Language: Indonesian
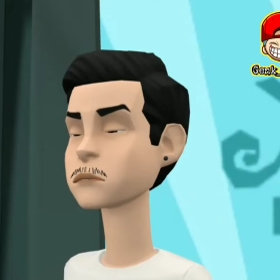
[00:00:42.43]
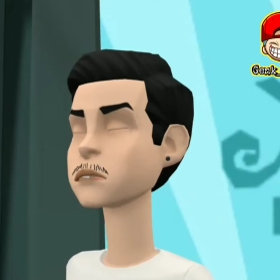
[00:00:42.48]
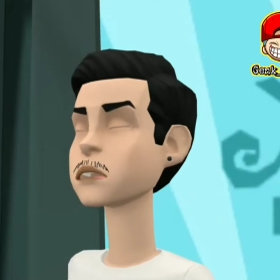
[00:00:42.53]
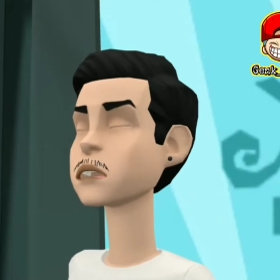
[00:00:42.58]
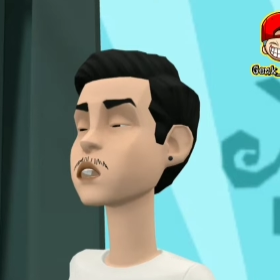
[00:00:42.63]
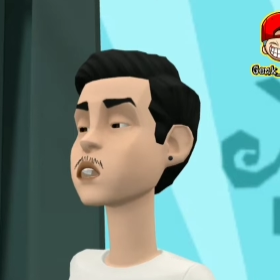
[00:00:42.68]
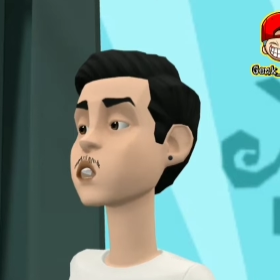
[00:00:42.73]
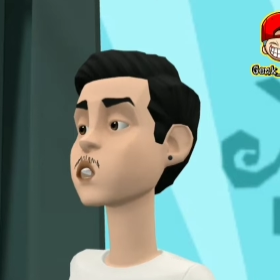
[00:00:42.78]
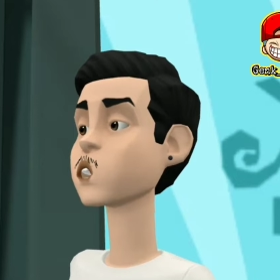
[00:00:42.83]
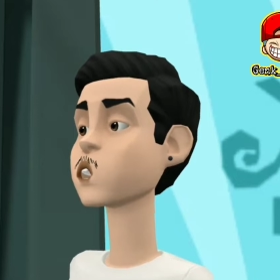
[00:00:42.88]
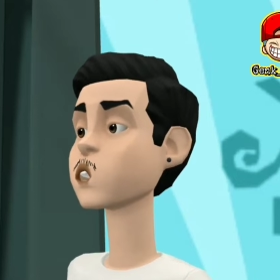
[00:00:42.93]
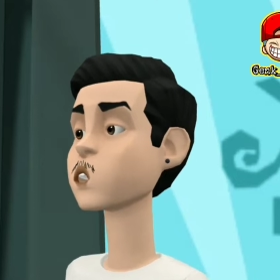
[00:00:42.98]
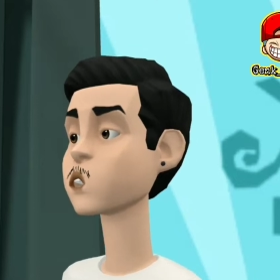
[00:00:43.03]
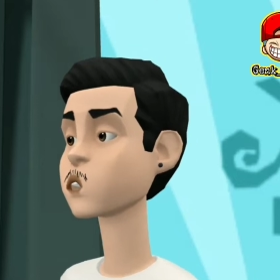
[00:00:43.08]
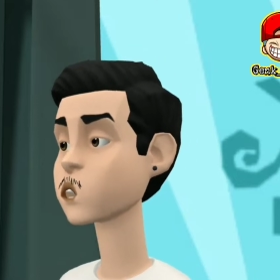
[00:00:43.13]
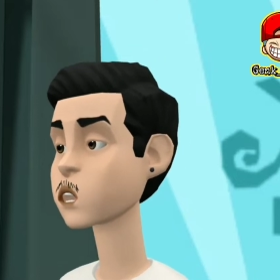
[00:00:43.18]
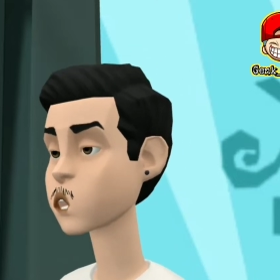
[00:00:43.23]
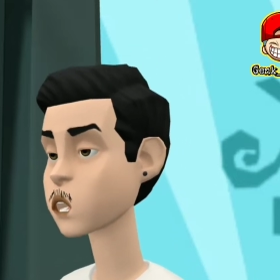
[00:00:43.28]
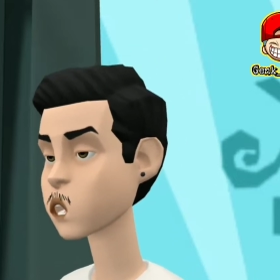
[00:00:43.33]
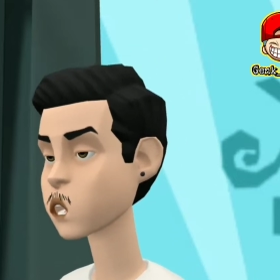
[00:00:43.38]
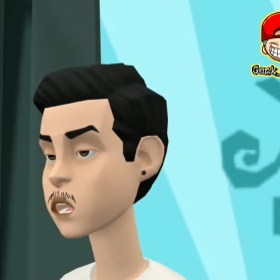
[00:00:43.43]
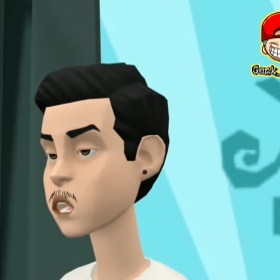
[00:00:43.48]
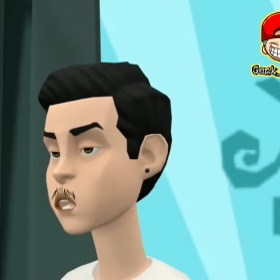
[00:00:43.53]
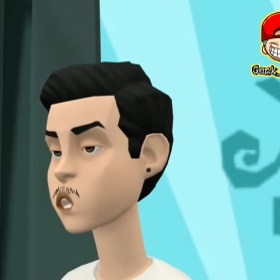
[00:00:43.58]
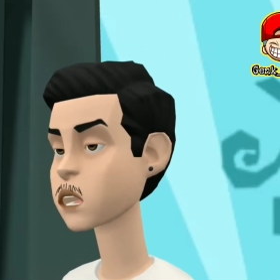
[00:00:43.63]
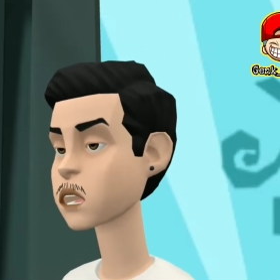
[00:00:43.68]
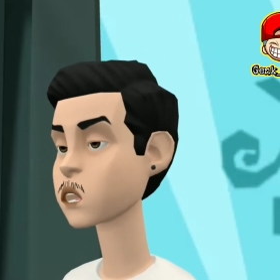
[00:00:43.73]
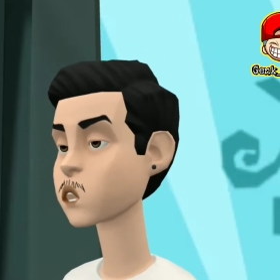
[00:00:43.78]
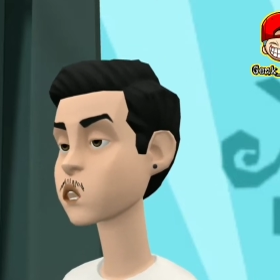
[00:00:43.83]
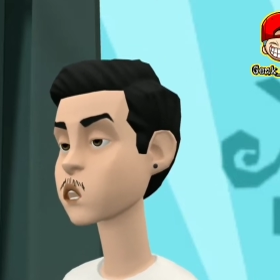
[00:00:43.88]
ya enggak
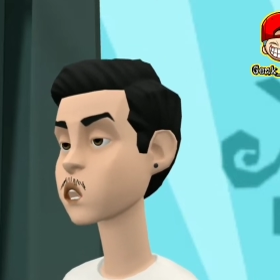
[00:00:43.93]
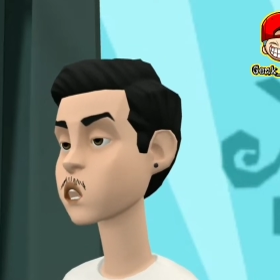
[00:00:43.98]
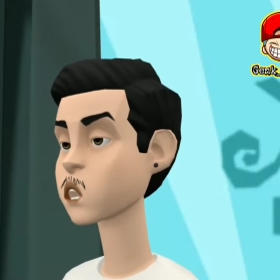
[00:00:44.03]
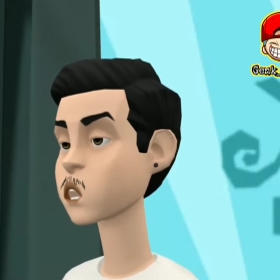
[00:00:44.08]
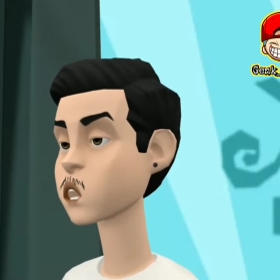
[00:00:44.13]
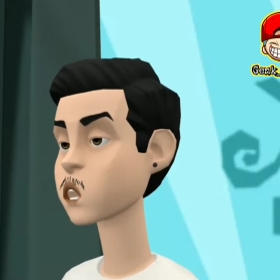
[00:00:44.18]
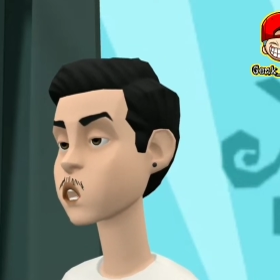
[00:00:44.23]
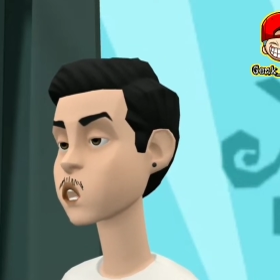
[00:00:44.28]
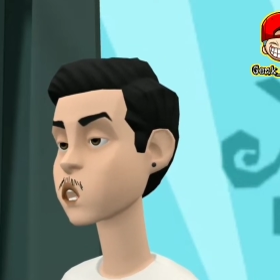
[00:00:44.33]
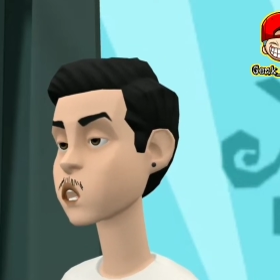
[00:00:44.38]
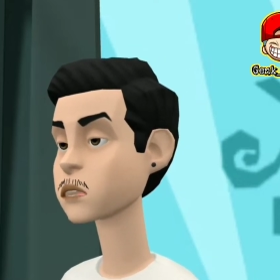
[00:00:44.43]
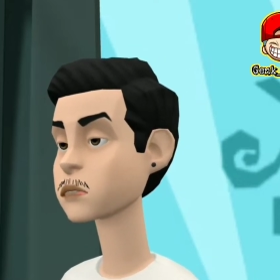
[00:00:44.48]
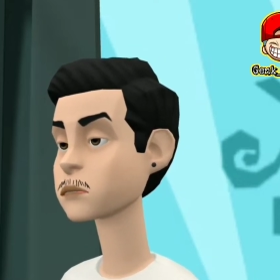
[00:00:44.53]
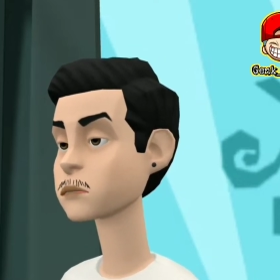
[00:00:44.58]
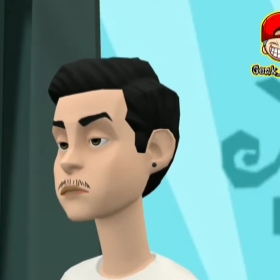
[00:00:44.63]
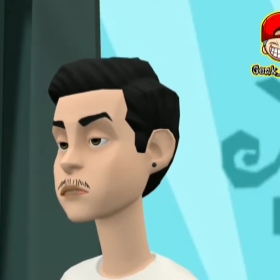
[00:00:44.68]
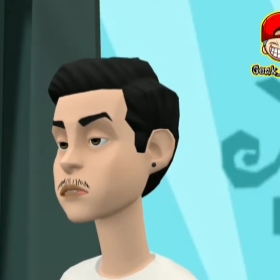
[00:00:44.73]
lah wo